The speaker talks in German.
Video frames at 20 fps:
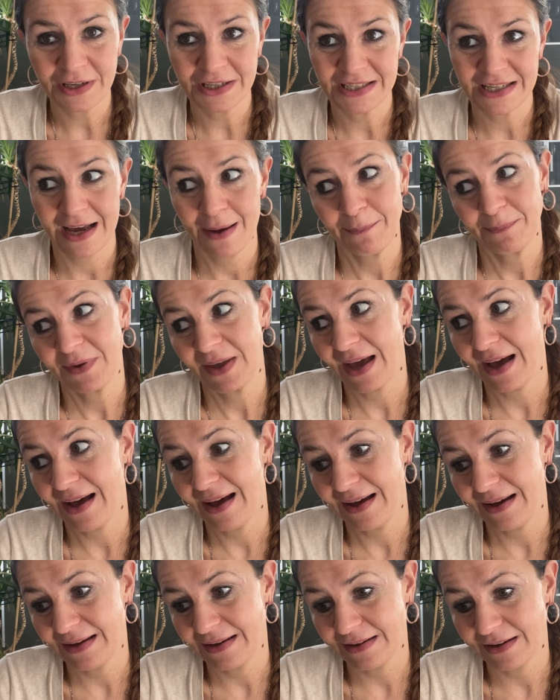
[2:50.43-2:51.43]
Ich habe
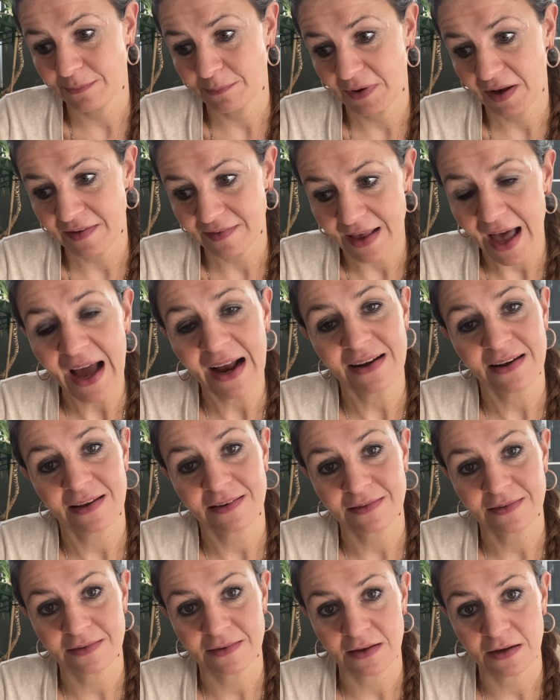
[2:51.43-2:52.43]
ja ähm, gesagt,
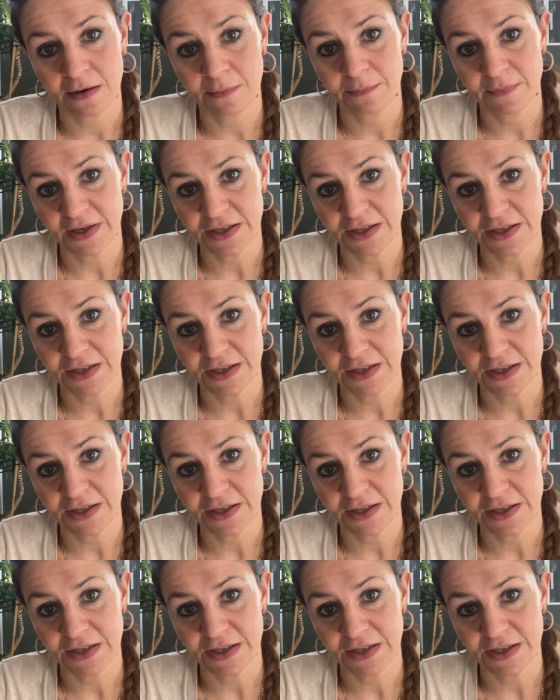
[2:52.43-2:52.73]
dass ähm,